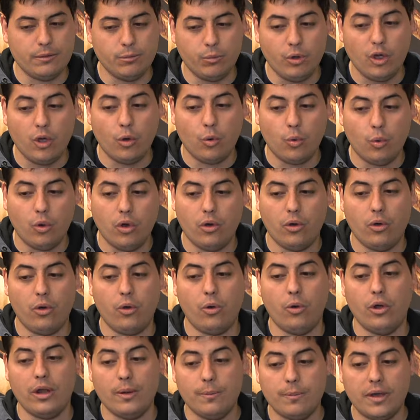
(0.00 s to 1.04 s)
buen juego
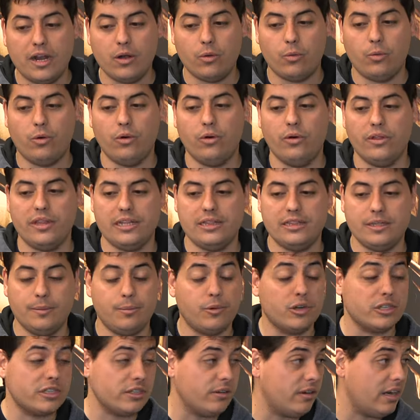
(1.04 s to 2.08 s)
o el mal juego del
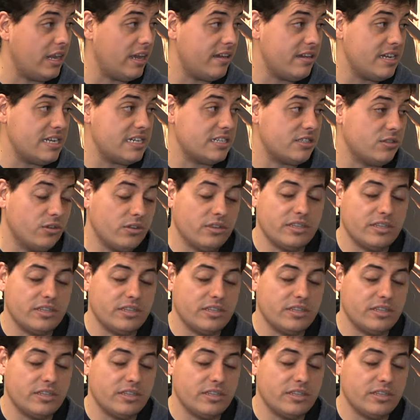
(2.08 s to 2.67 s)
Deportivo Alavés, ¿no?